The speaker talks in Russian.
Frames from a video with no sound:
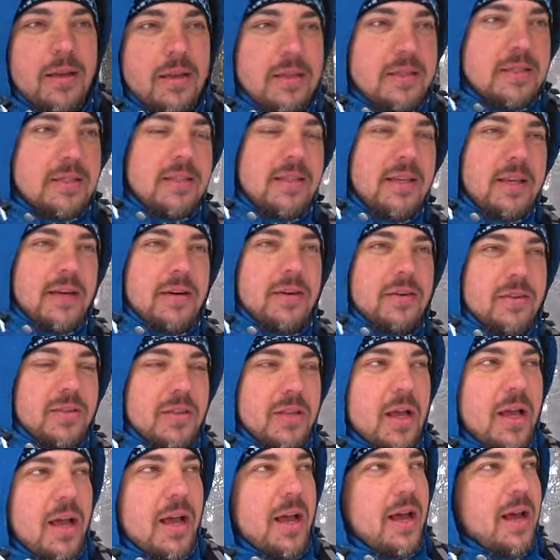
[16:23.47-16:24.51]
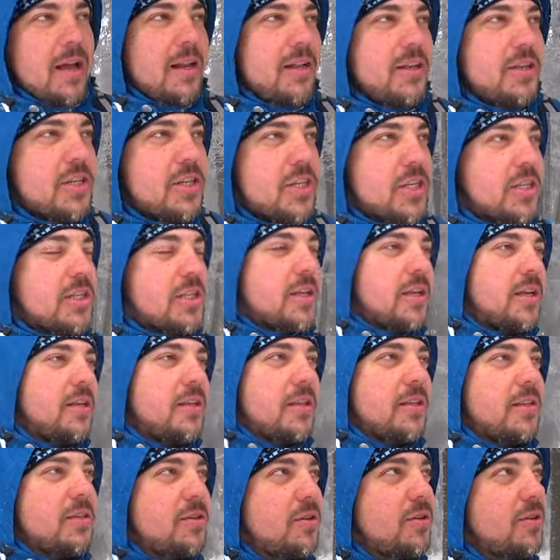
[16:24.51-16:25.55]
Снег вот а, лежит
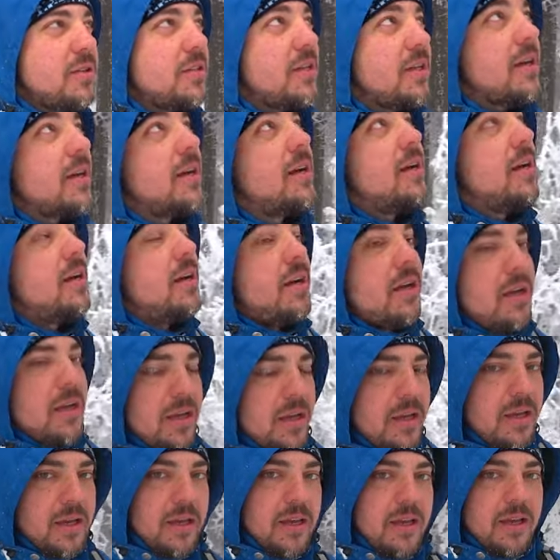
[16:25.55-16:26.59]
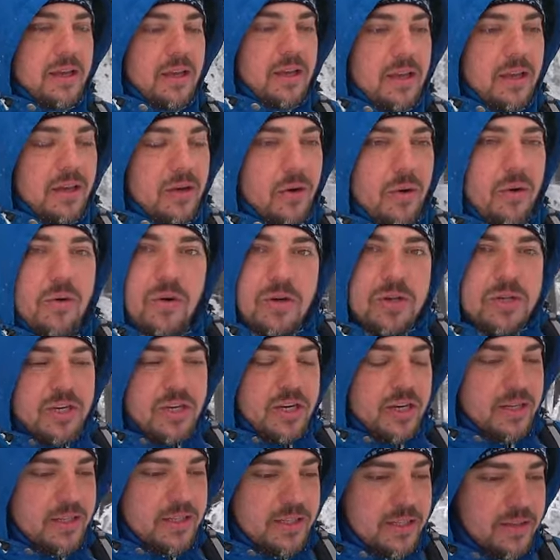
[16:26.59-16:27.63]
на соснах. И очень
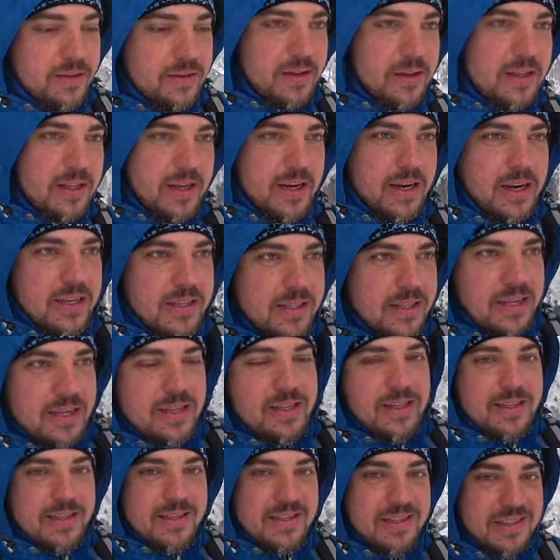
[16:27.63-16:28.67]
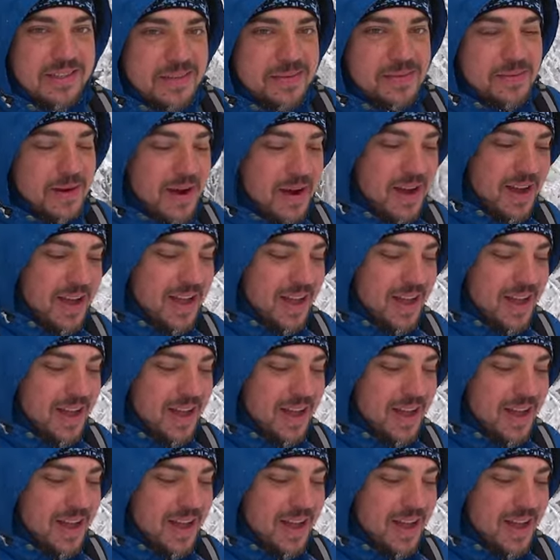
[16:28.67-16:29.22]
красивая. Такая, знаете, зима,